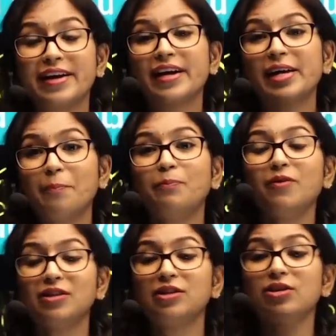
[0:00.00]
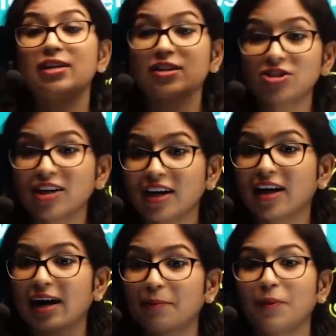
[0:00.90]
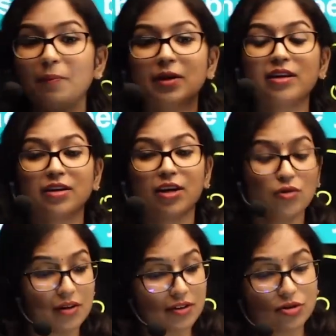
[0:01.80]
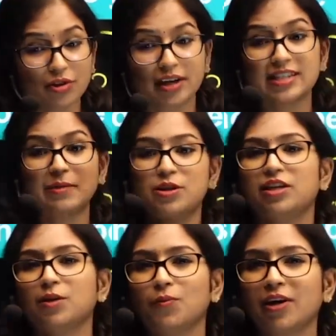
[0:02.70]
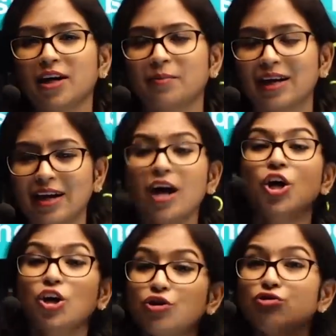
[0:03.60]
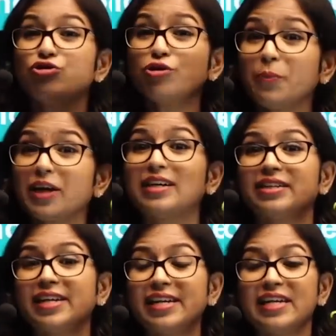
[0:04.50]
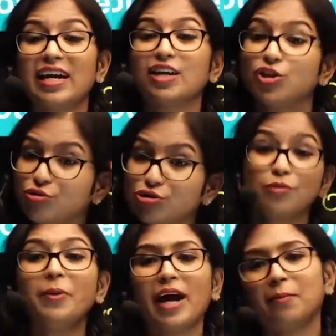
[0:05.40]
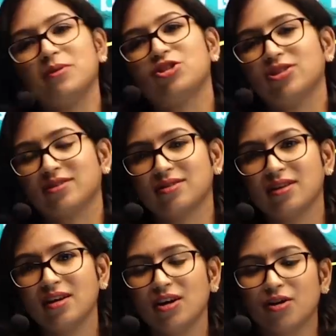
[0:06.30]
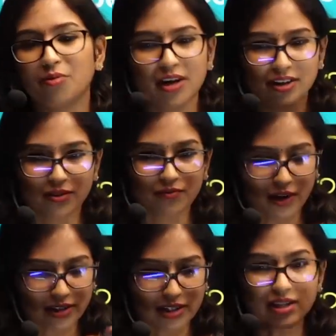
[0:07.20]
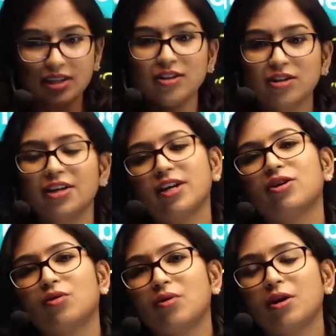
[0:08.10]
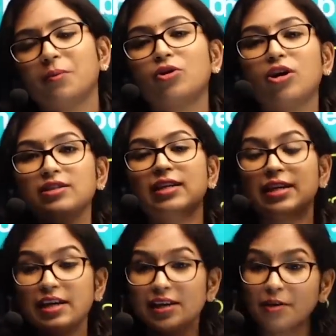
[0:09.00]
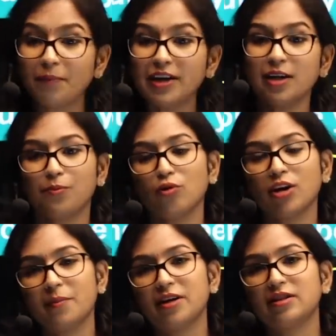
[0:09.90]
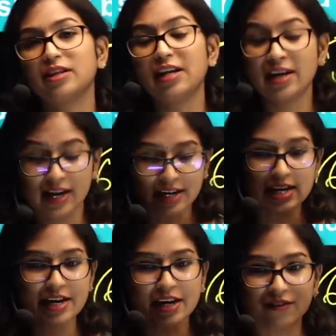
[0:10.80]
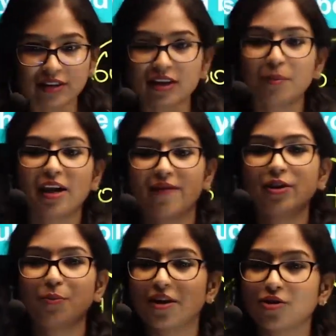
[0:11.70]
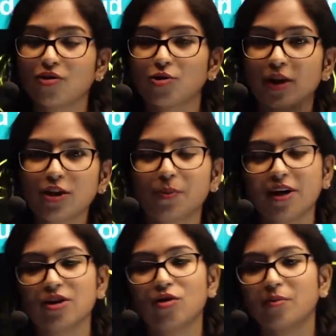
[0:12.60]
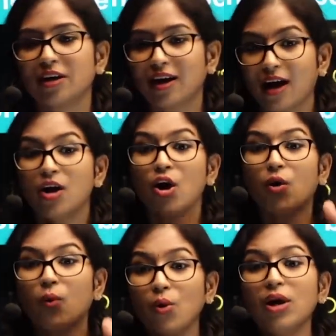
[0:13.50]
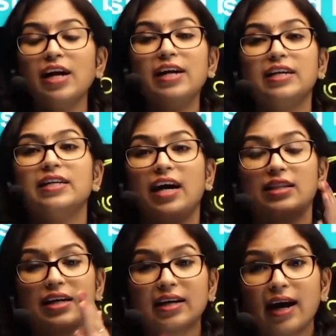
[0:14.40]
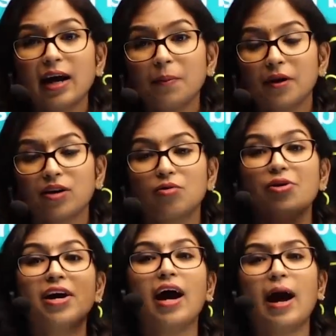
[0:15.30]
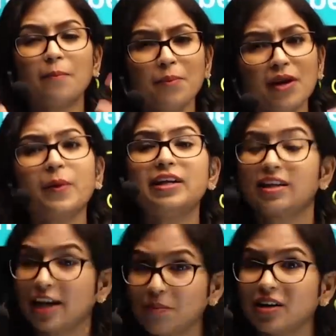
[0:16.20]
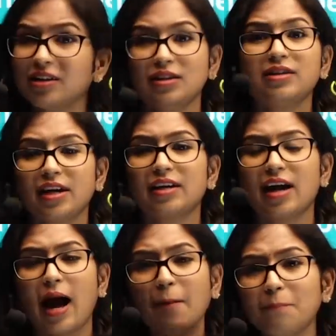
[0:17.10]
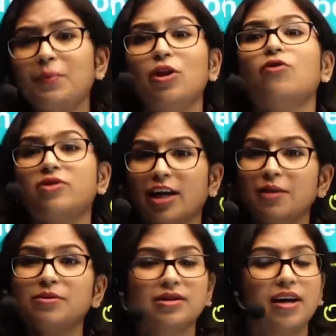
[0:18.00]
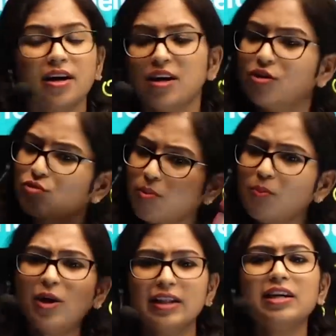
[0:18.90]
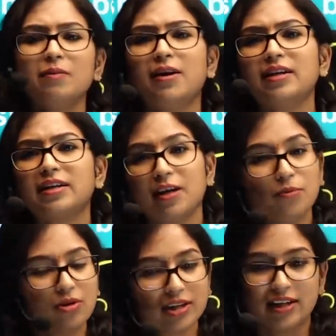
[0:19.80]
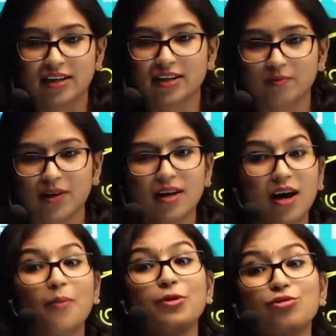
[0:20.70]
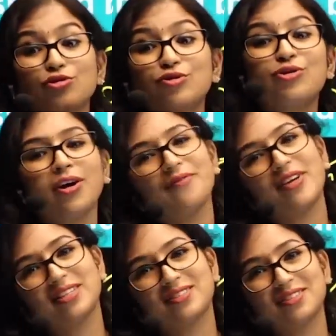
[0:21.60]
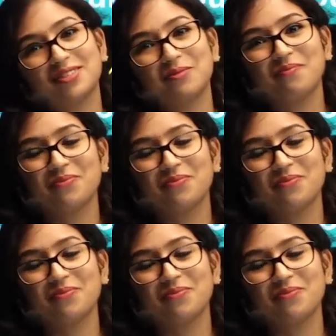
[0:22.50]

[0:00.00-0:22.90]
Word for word: நீங்கள் எப்போ வந்து லட்சக்கணக்கான பீப்புளுக்கு நடுவில் வந்து ஒரு எக்ஸாம்ஸ் எழுத போகிறீங்க அப்படின்னா யூ ஷுட் பி க்ரீடி அண்ட் யூ ஷுட் பி ஆம்பிஷியஸ் ஓகே அந்த அந்த இது இருந்துகிட்டே இருக்கணும் பிகாஸ் நீங்கள் ரிப்பீட்டர் ப்ரோக்ராம் எடுத்துக்கிட்டீங்க இல்லை நீங்கள் வந்து நம்ம லெவன்த் படிக்கிறோம் டுவெல்த் படிக்கிறோம் அப்படின்னா உங்களுக்கு அதை கிராக் பண்ணக்கூடிய அம்பிக்மெண்ட் டைம் இருந்துகிட்டே இருக்குது ஆம்பிள் ஆஃப் டைம் இஸ் தே ரொம்ப அதிகமான டைம் உங்ககிட்ட இருக்குது அப்போ யூ ஷுட் நாட் வேஸ்ட் இட்